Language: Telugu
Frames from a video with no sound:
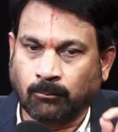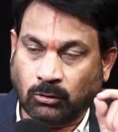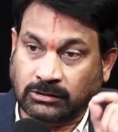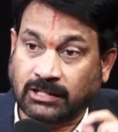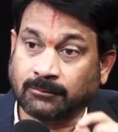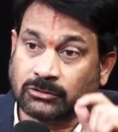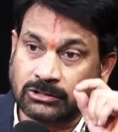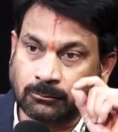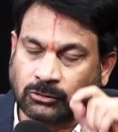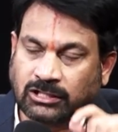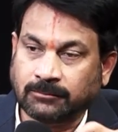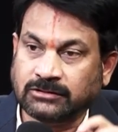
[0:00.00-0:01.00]
మొట్టమొదటి
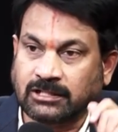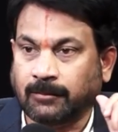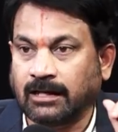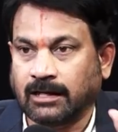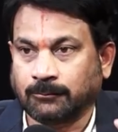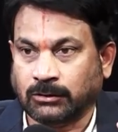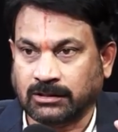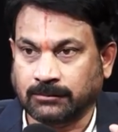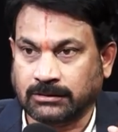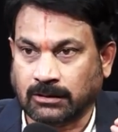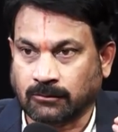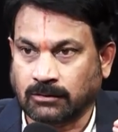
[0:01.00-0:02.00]
ముఖ్యమంత్రి మహిళా
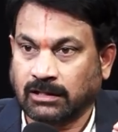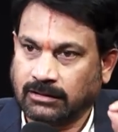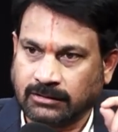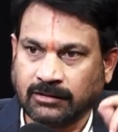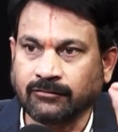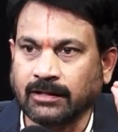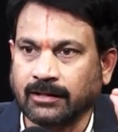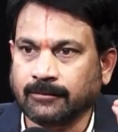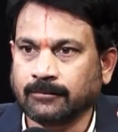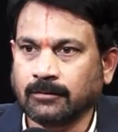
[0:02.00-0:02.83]
ముఖ్యమంత్రి కూడా ఈవిడే